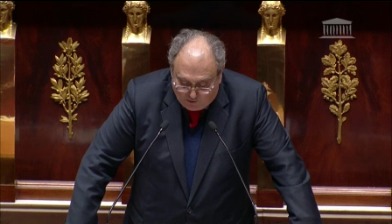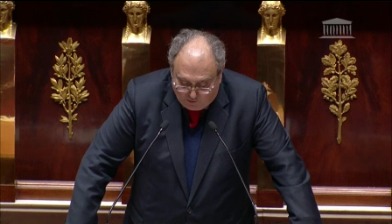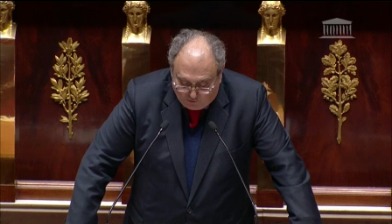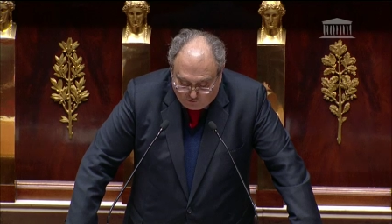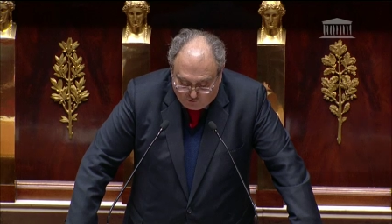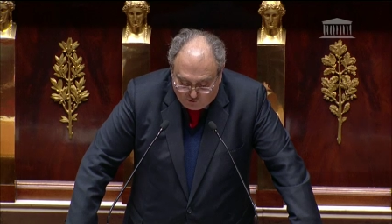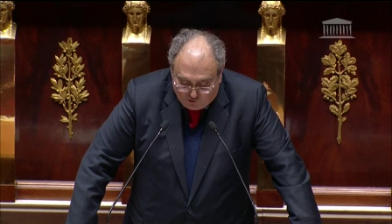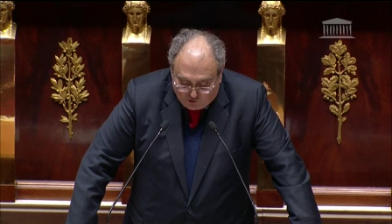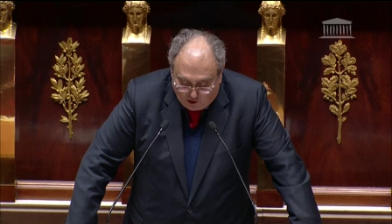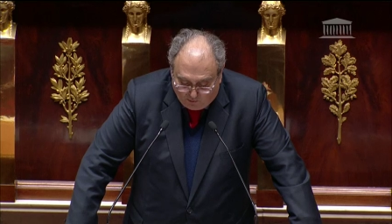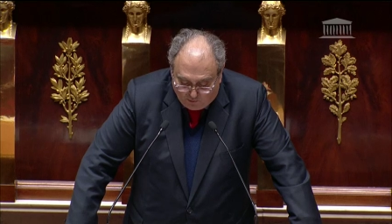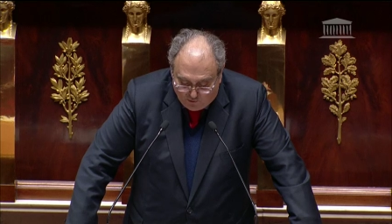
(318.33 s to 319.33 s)
compte du
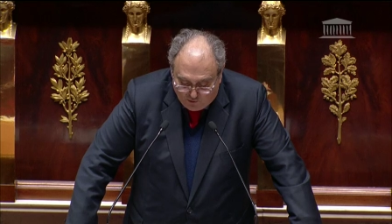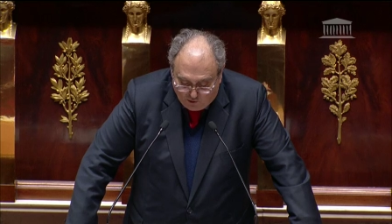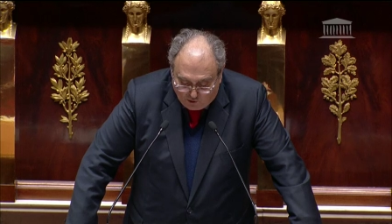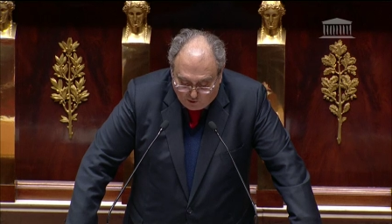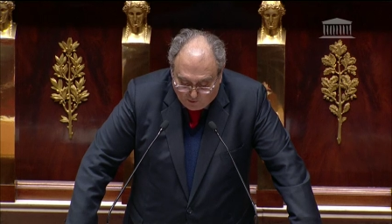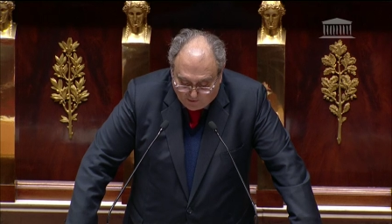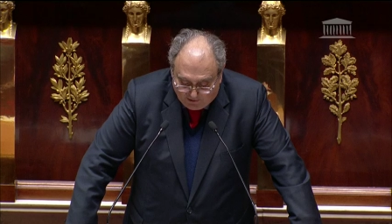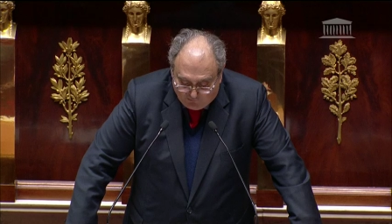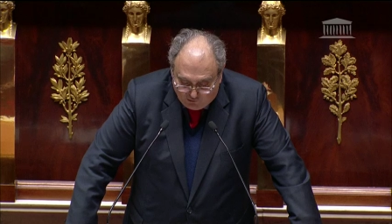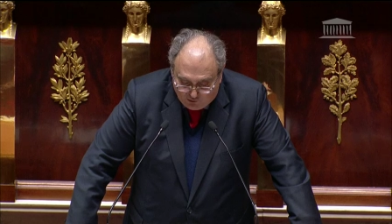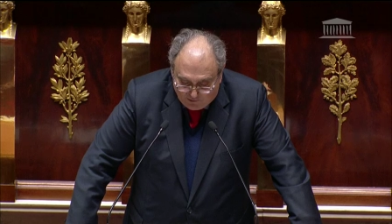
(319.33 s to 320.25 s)
temps plus long que prévu